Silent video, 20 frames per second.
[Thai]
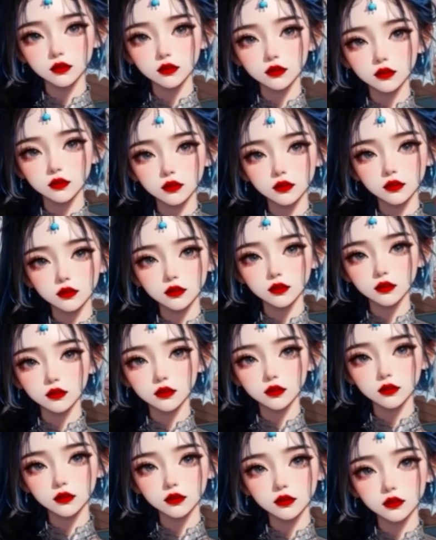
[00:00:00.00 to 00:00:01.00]
หรือว่าความ
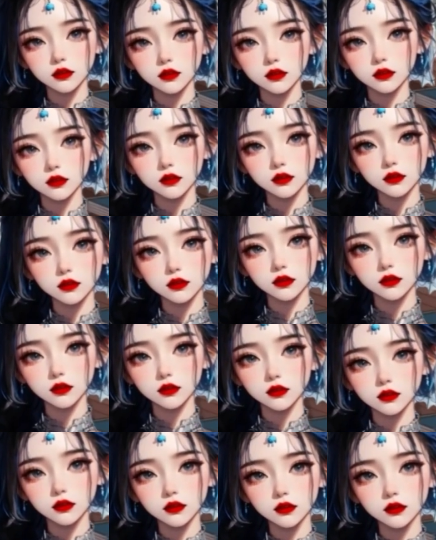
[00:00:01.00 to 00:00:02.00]
จริงแล้วไม่มีสิ
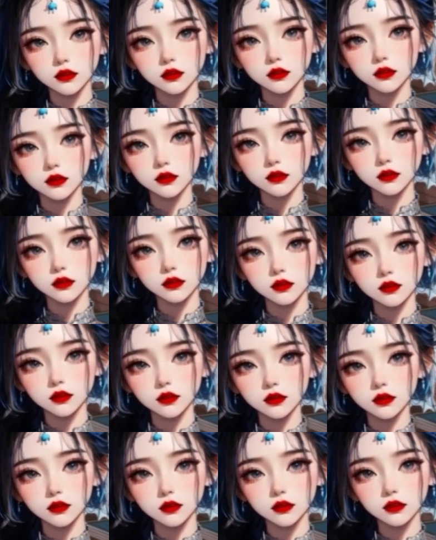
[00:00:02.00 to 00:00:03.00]
ทธิ์ชื่อนี้เพียง
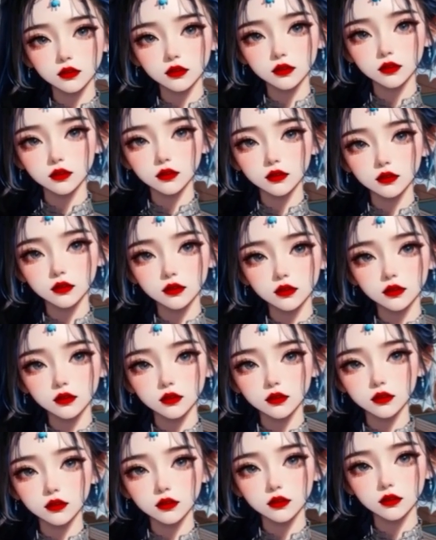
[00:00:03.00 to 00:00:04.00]
แค่อีกฝ่ายต้องการก
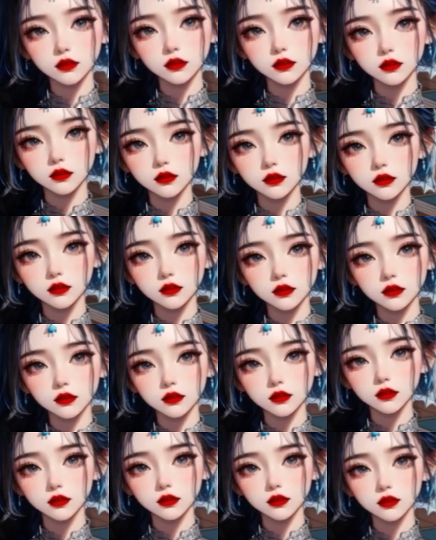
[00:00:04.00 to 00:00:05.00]
ลั่นแกล้งพวกเรา
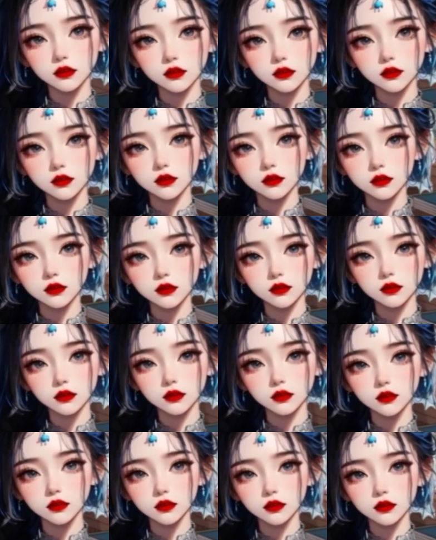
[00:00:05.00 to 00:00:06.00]
ไม่
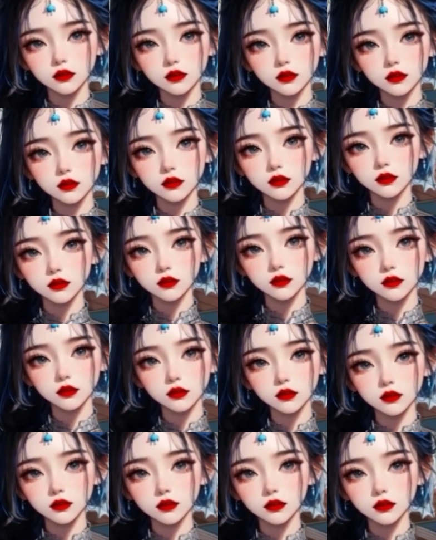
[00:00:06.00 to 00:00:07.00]
น่าจะใช่มิ
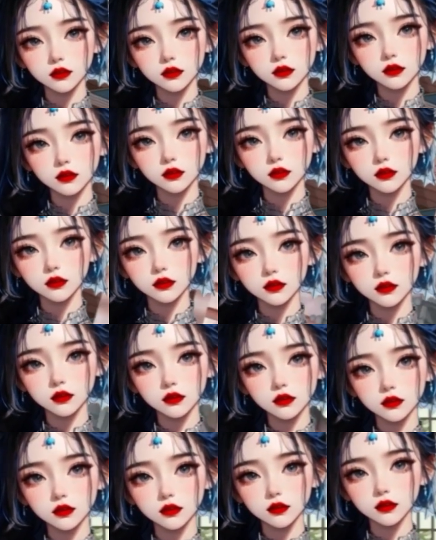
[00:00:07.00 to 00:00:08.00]
ฉะนั้นอีกฝ่ายคงทำลาย
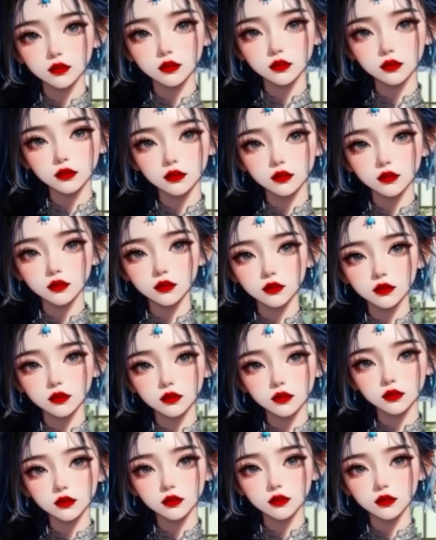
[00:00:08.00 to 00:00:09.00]
ค่ายก่อนป้องผูพาไป
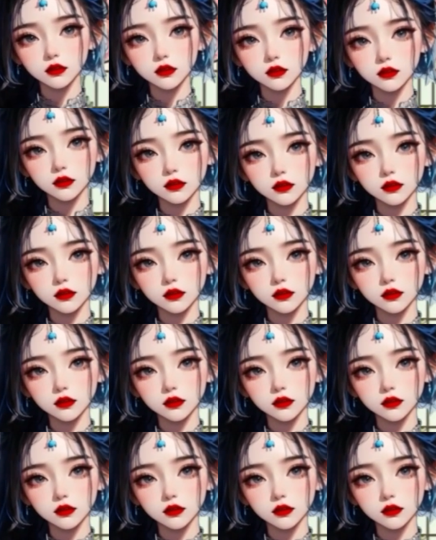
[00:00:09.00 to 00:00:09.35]
นานแล้วล่ะ